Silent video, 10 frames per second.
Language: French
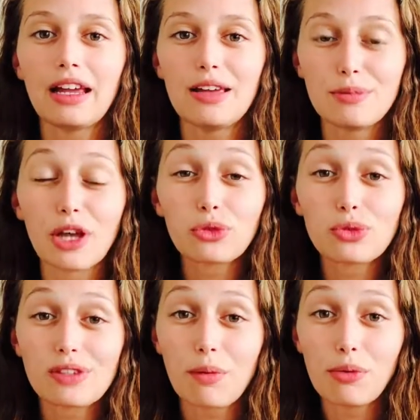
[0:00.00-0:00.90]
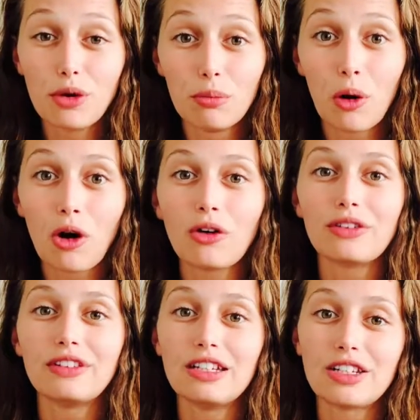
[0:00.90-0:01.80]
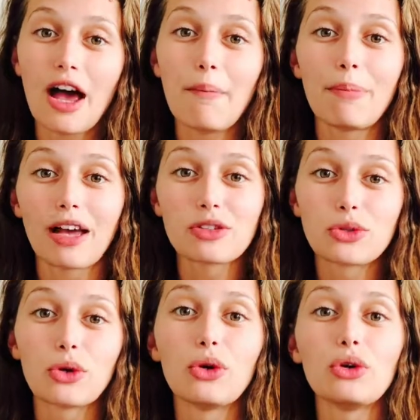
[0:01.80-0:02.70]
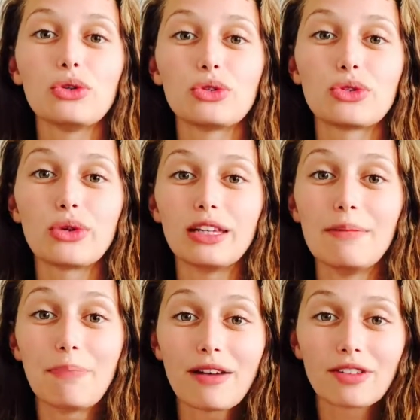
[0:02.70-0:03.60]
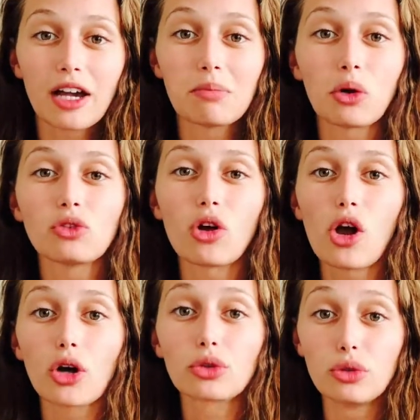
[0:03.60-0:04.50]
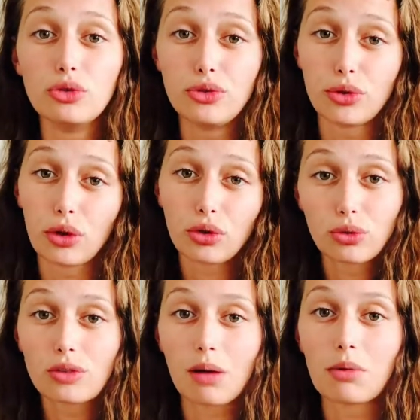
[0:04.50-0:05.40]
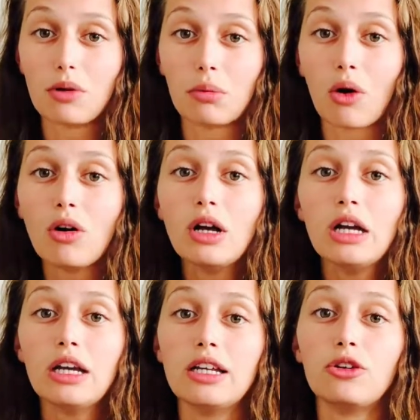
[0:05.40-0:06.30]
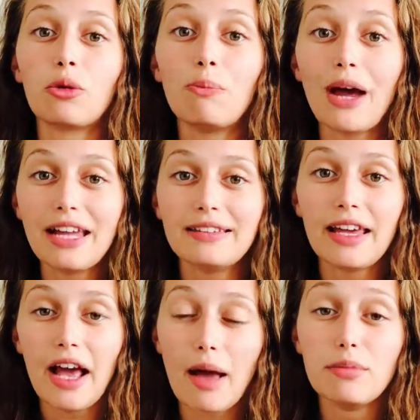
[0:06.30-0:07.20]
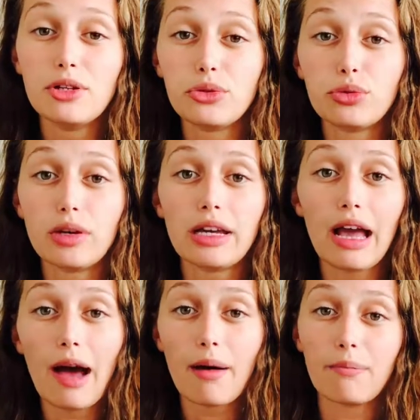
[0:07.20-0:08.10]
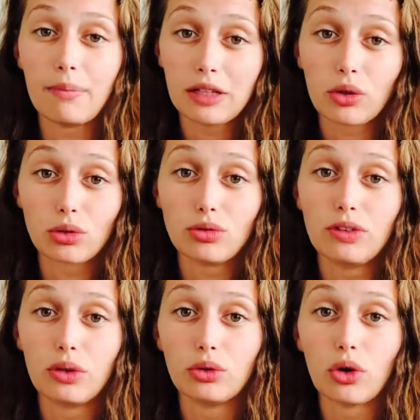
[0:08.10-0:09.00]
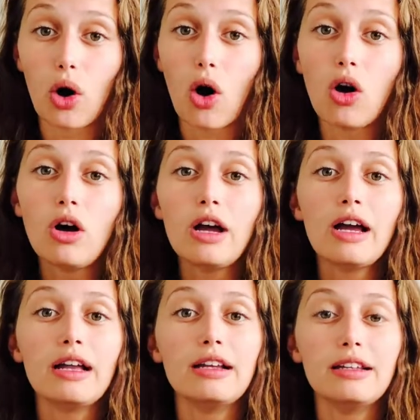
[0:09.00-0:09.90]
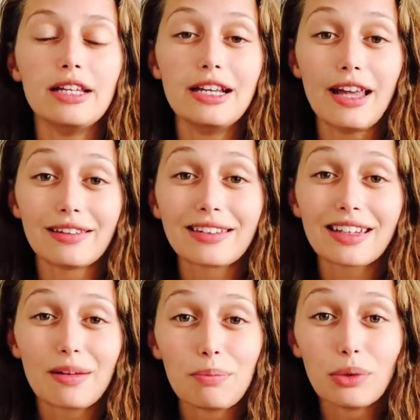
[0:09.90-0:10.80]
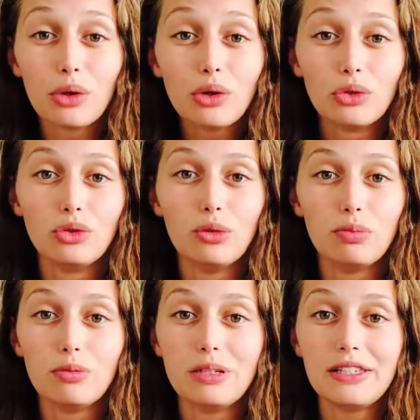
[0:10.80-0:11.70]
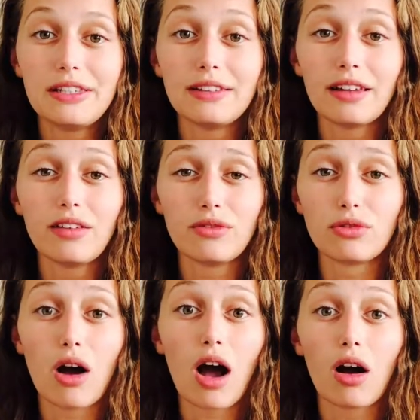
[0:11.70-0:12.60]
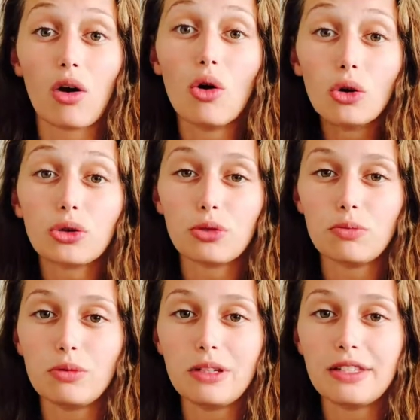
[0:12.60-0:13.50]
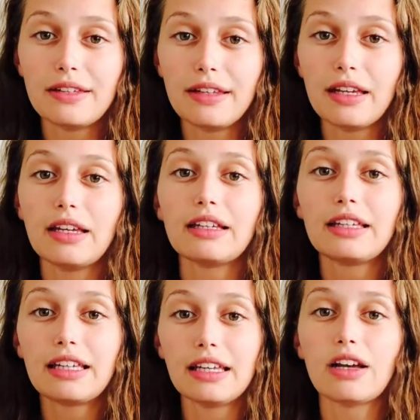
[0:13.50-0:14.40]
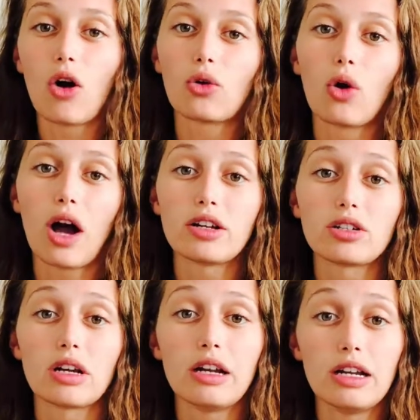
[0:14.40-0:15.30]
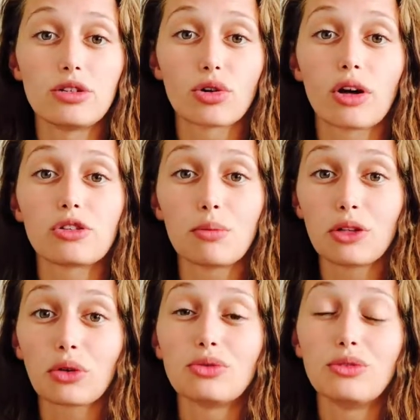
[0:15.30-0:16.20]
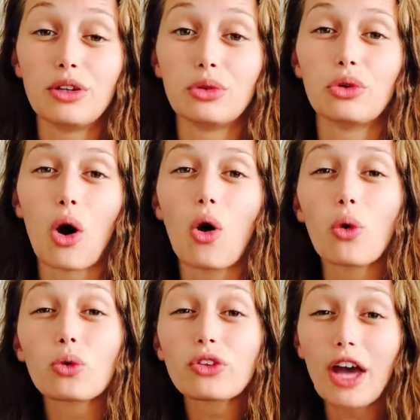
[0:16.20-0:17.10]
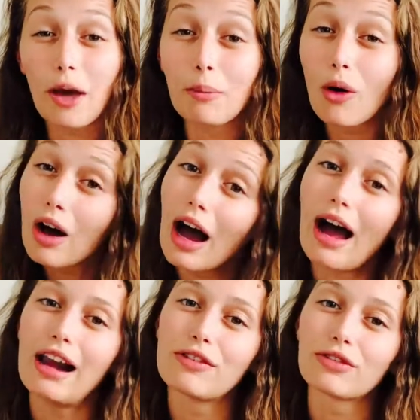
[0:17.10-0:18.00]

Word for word: eh bien tout simplement déjà parce que ce n'est pas vraiment dans leur culture, tout simplement. Ils n'ont pas été habitués à mettre du déodorant. Il y a très peu de publicité, voire aucune publicité qui encourage les gens à se mettre du déodorant, contrairement à la